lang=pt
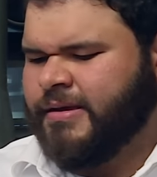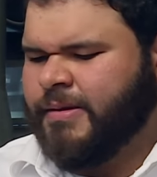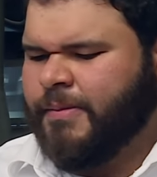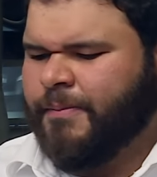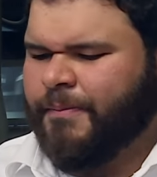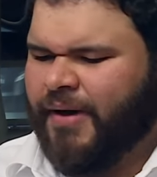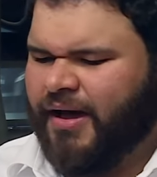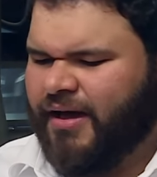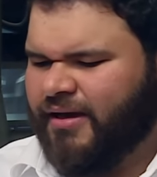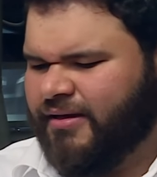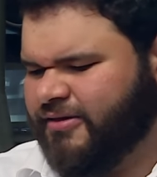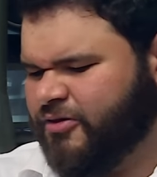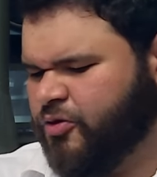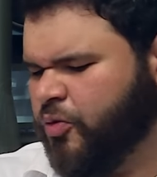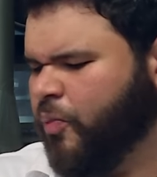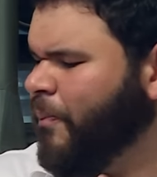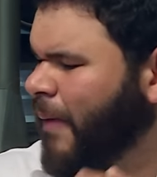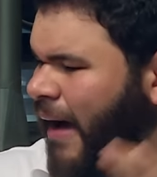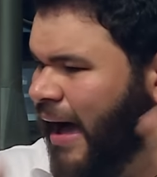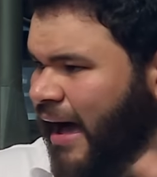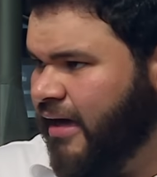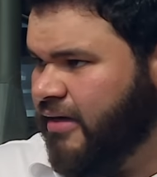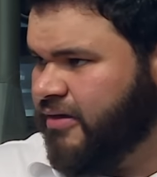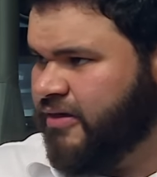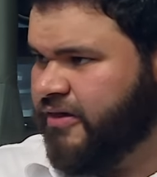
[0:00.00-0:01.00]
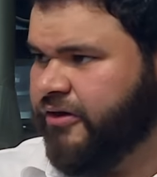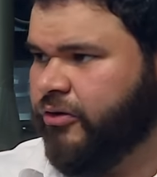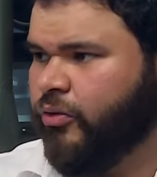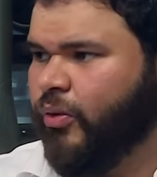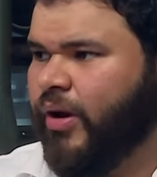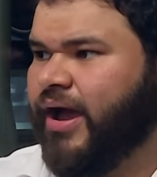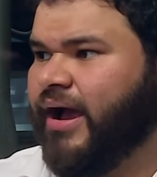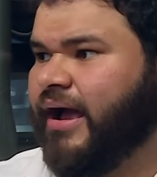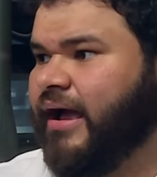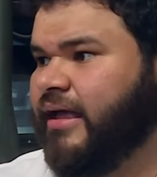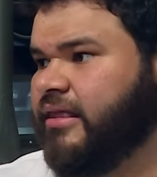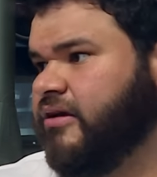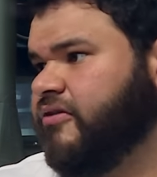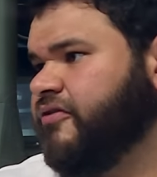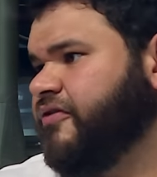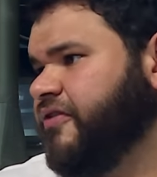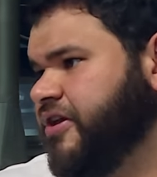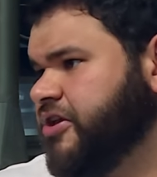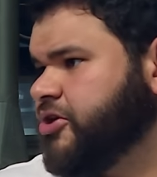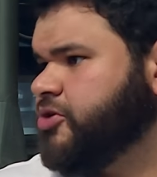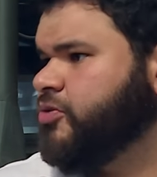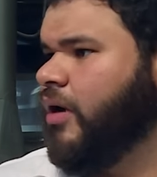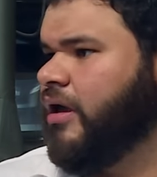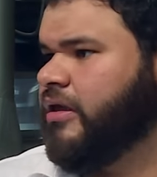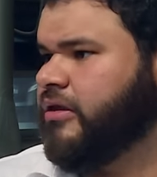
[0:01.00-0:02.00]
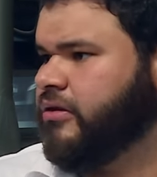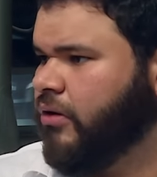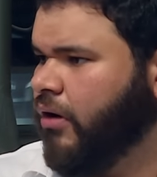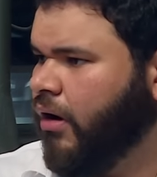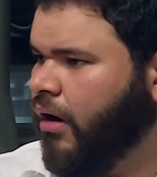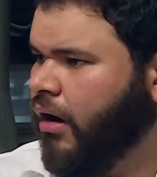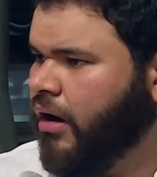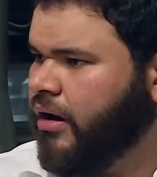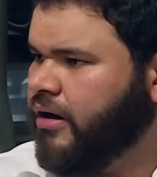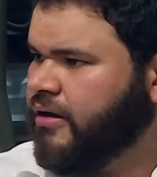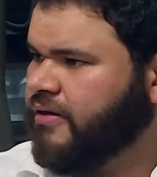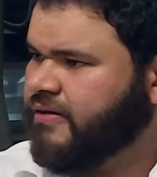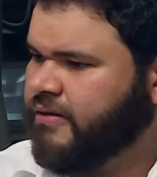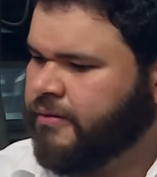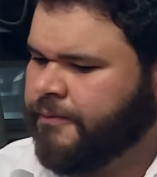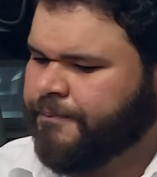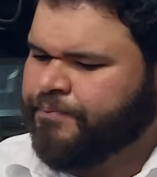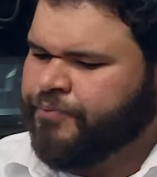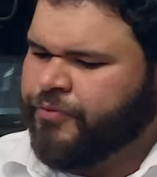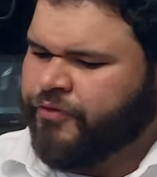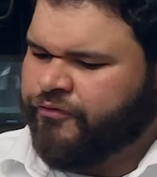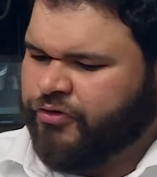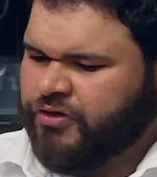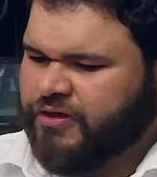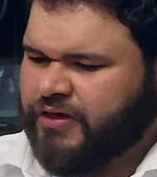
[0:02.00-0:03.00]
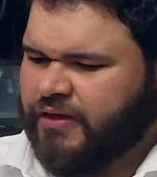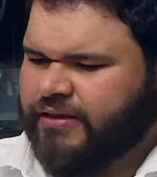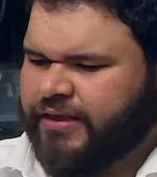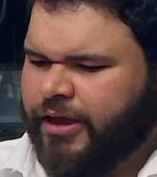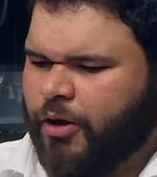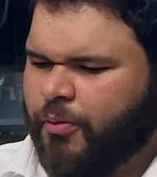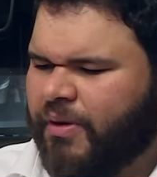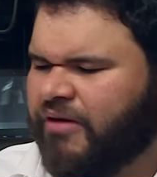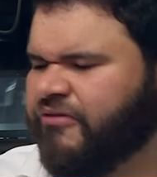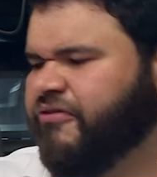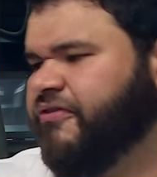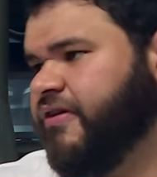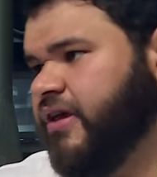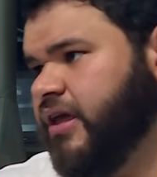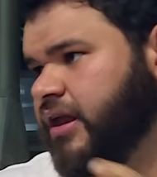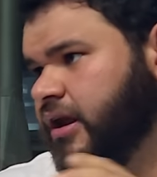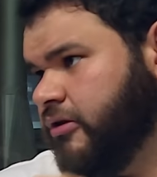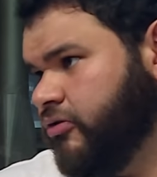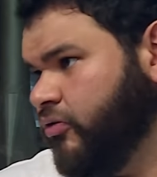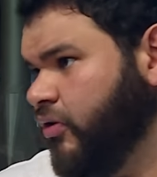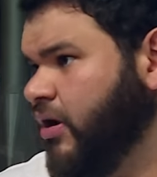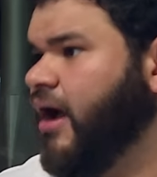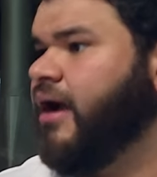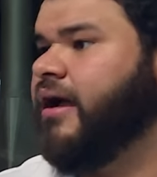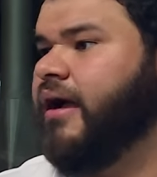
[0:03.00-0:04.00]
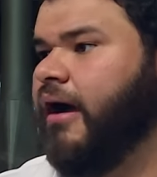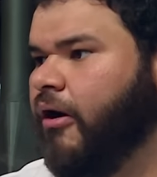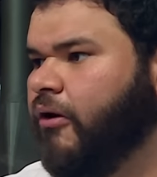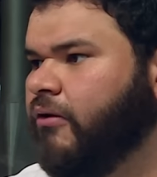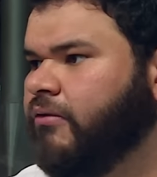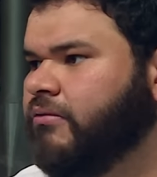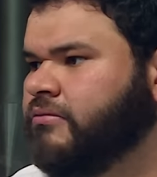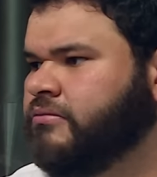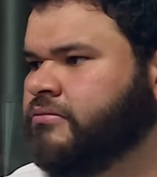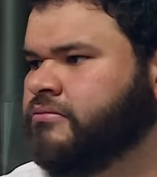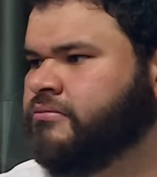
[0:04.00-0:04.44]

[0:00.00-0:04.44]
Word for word: mas o básico é a cada 24 horas você tem uma vira do cacau.